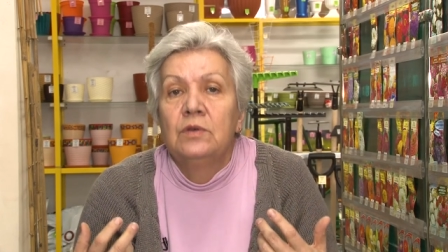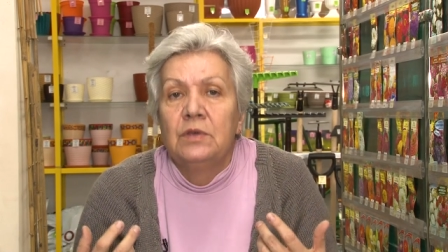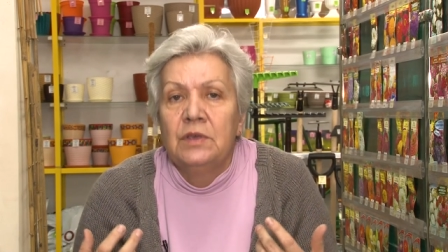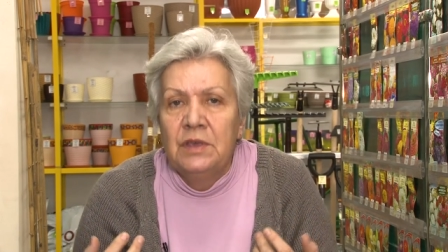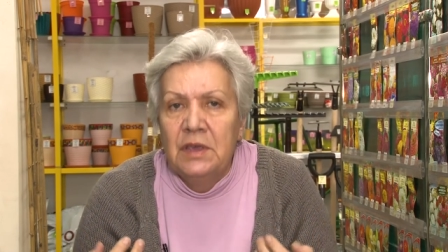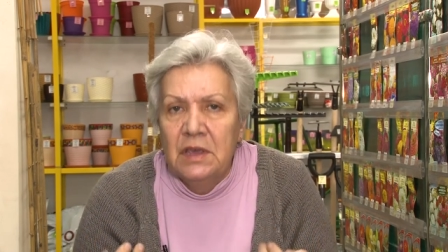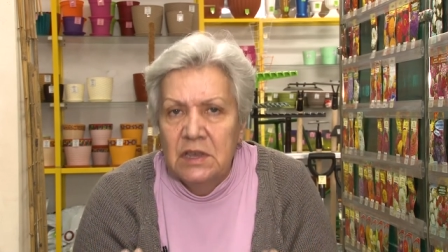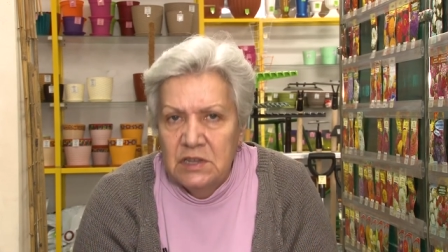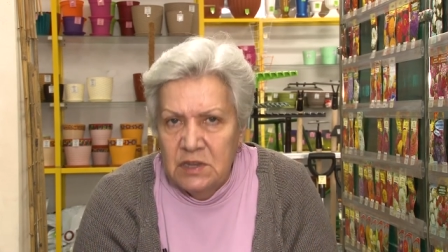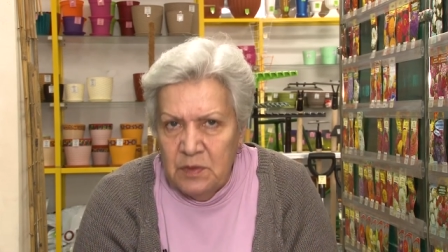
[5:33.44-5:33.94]

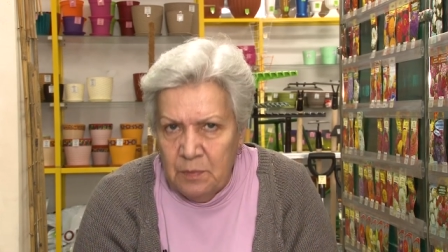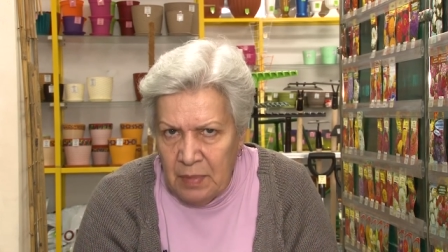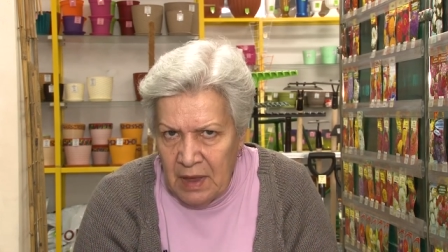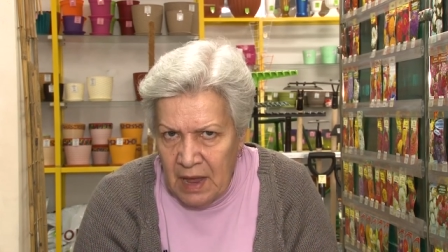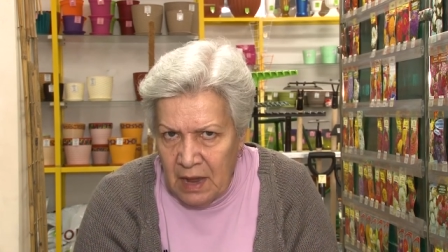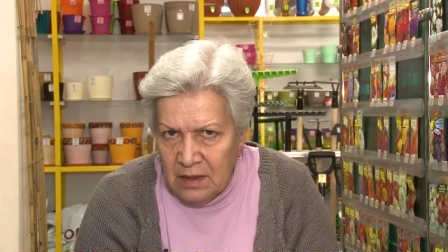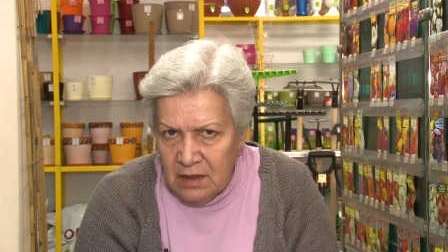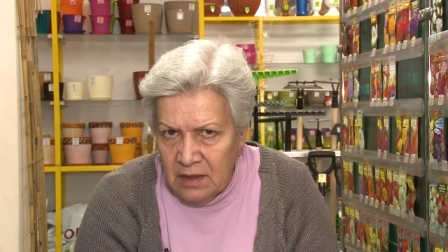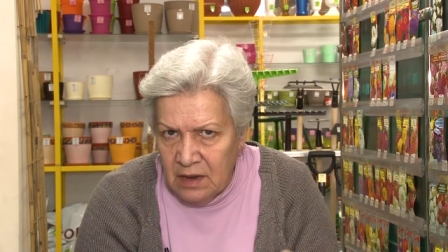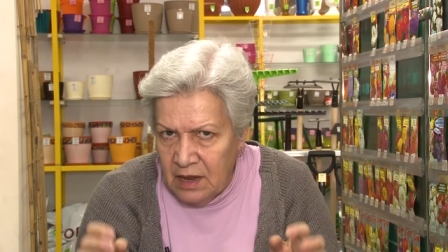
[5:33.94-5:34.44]
есть
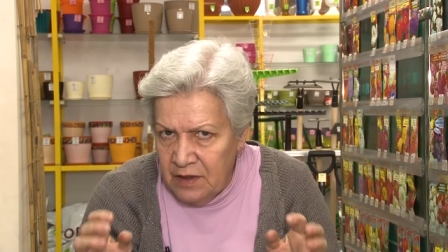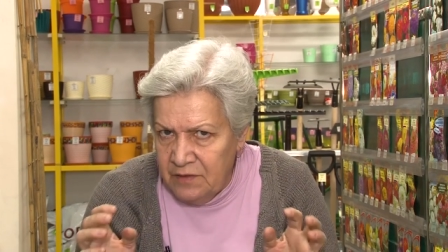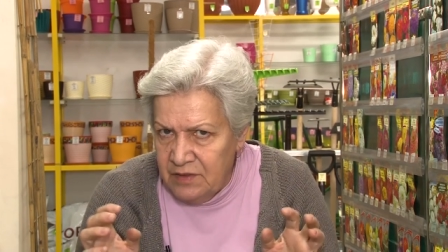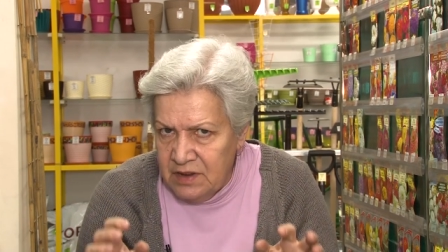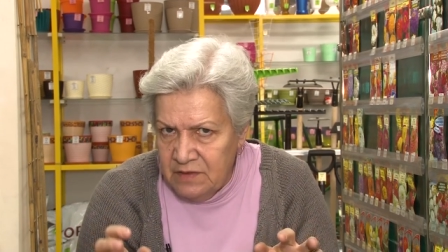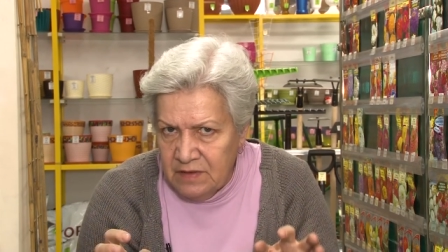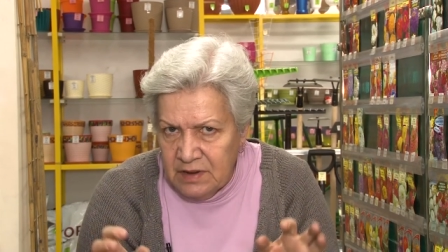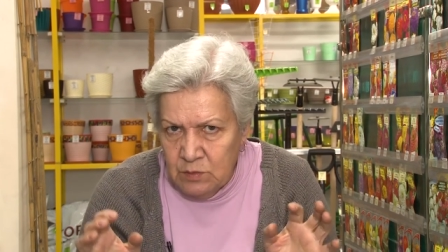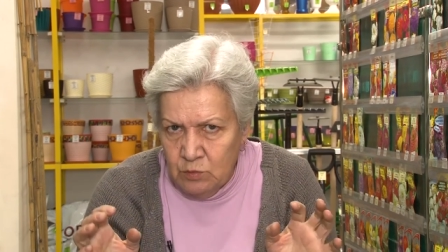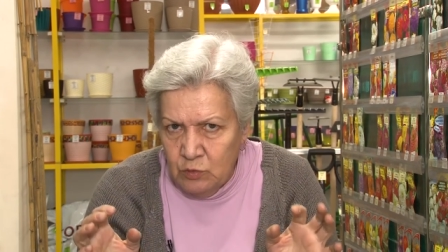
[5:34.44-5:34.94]
пятна и
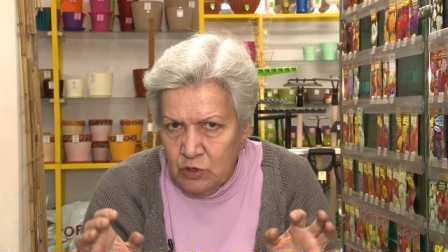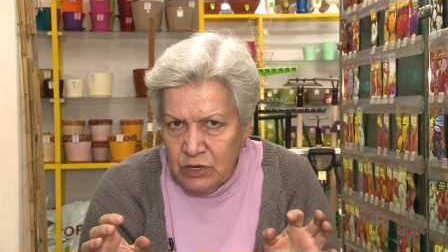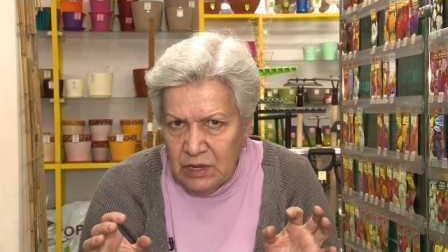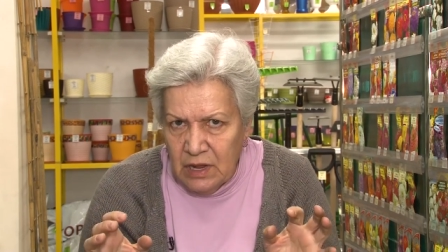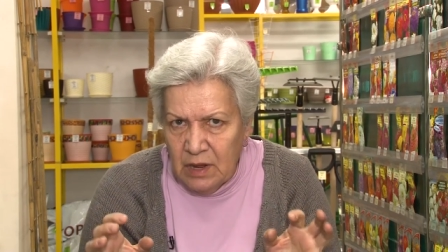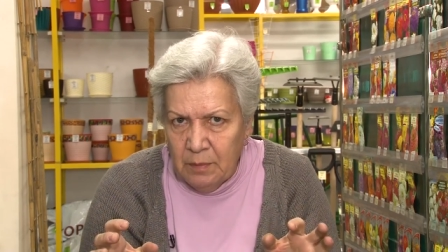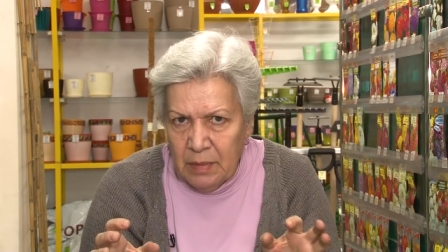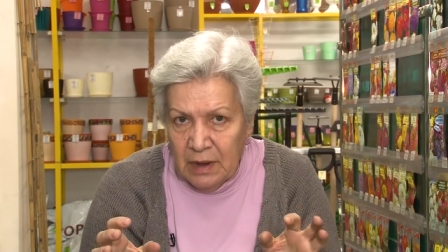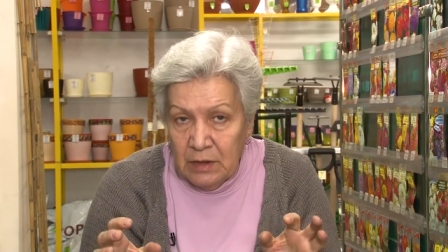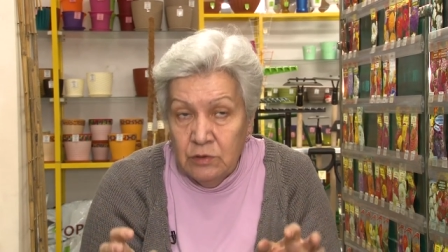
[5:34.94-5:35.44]

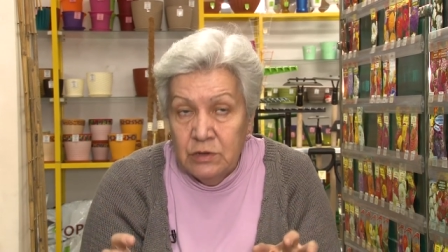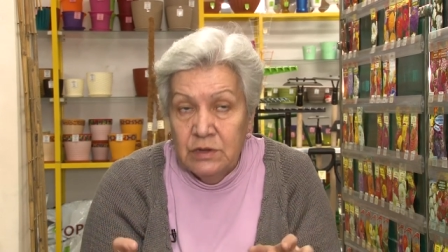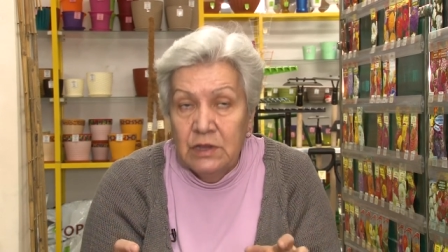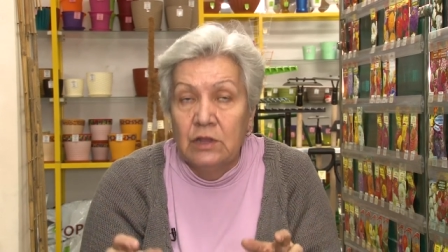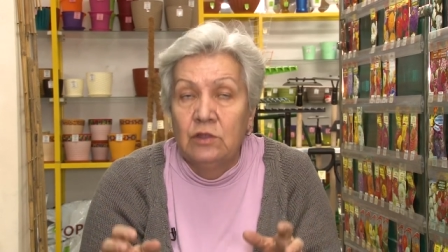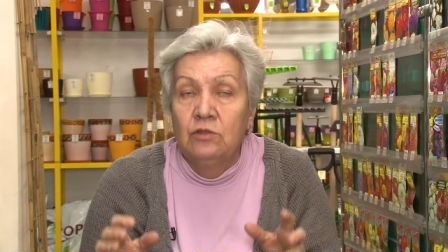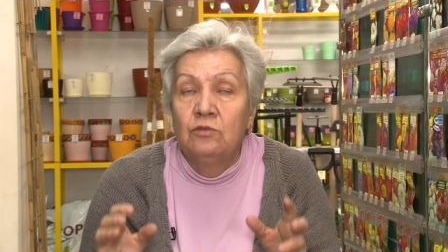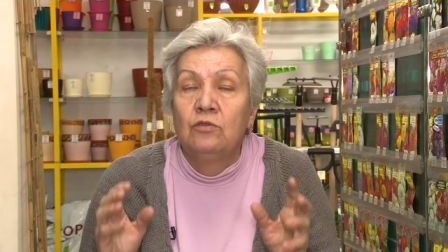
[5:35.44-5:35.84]
всевозможные полоски,